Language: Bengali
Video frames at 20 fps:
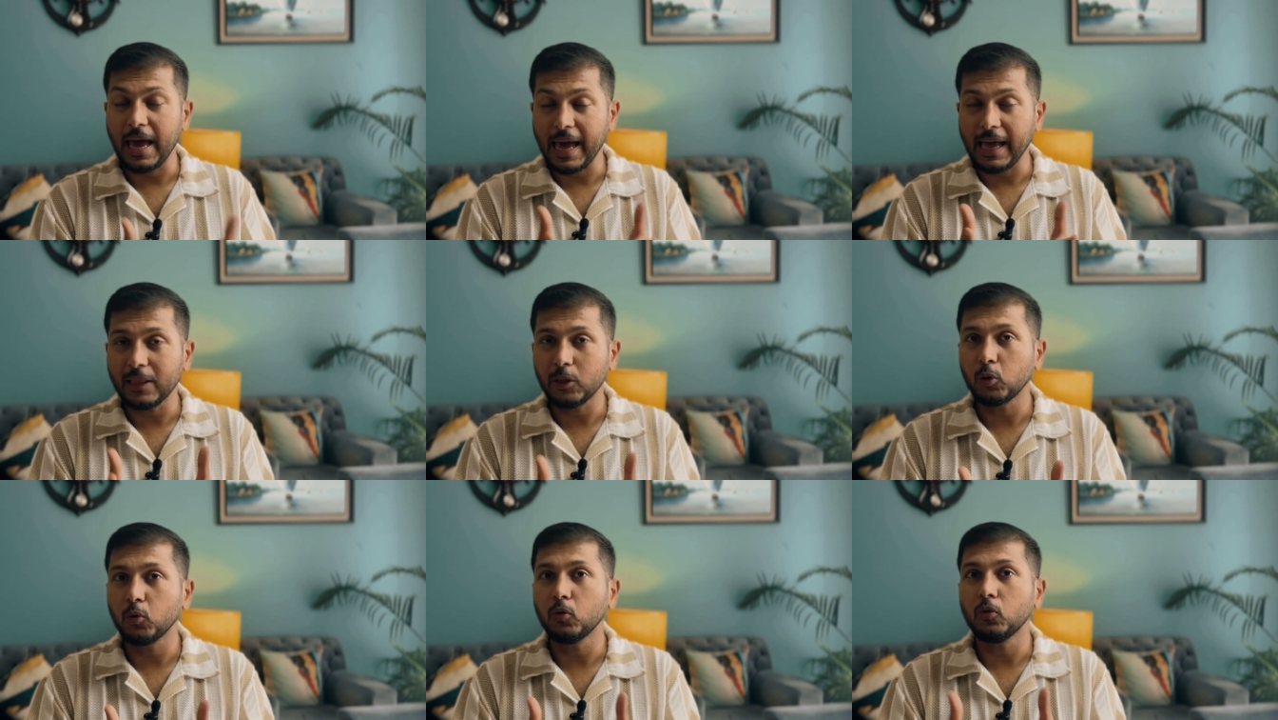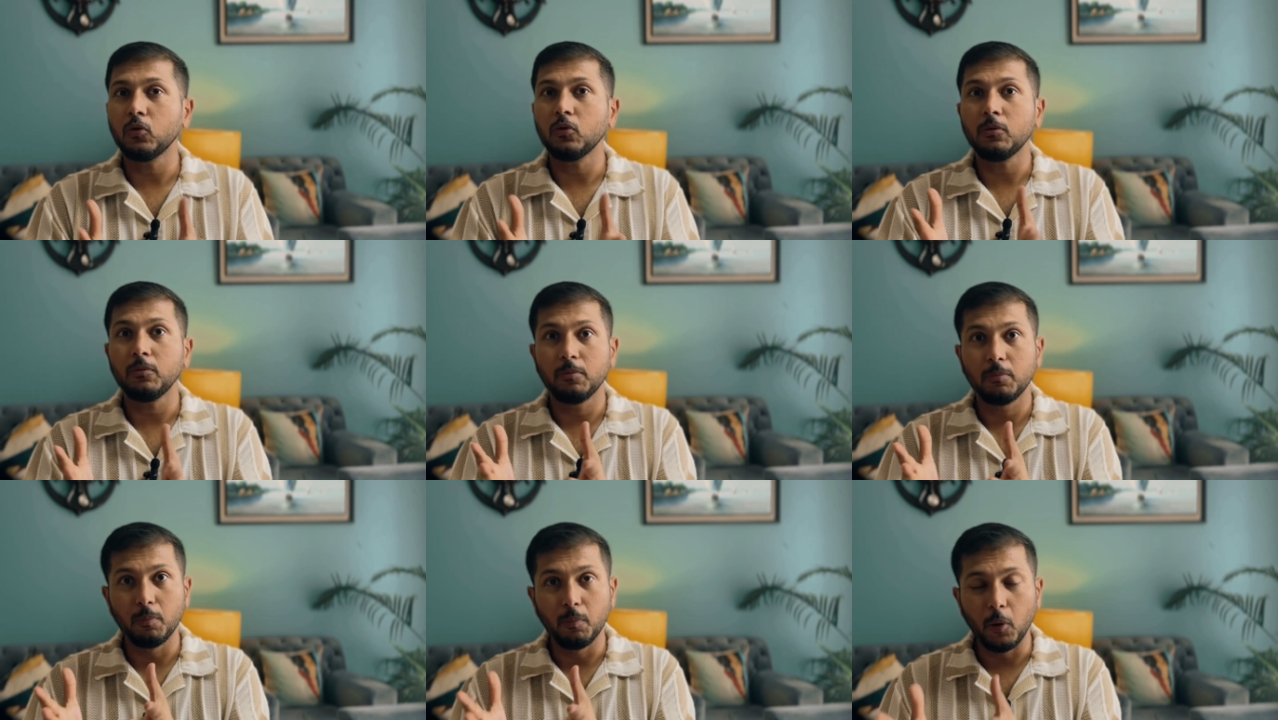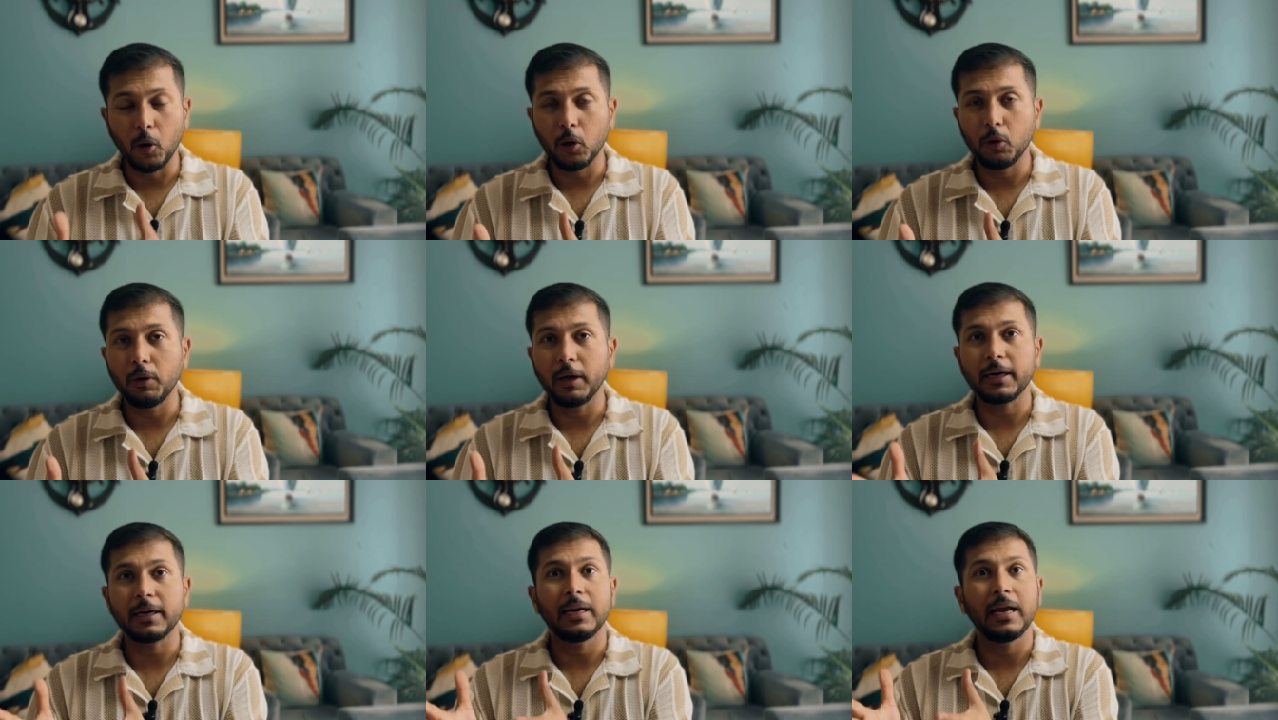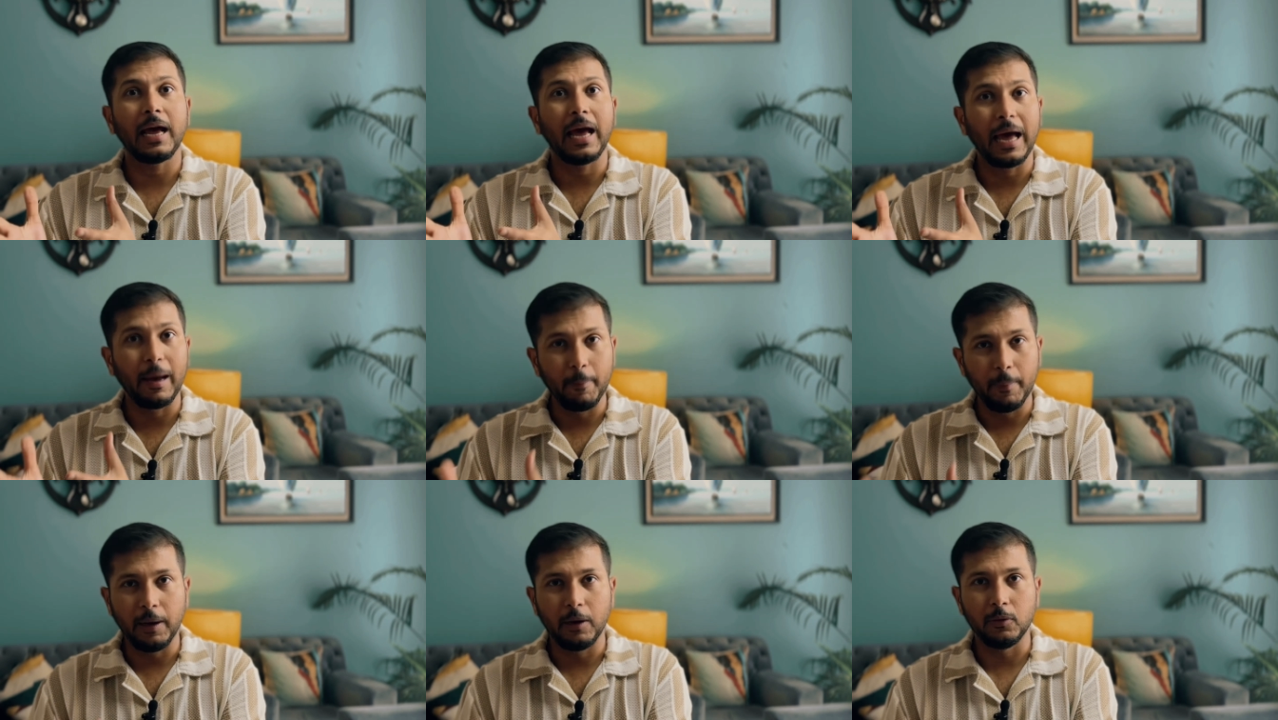এত বড় একটা
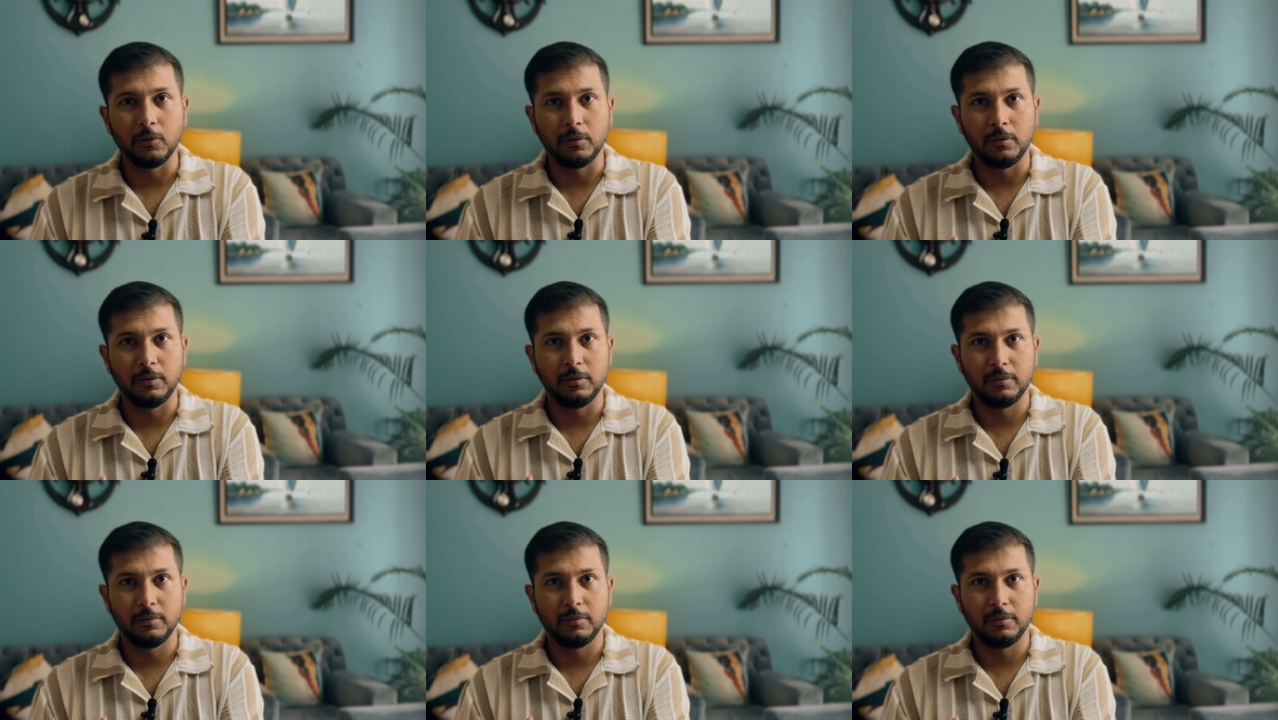অ্যামাউন্ট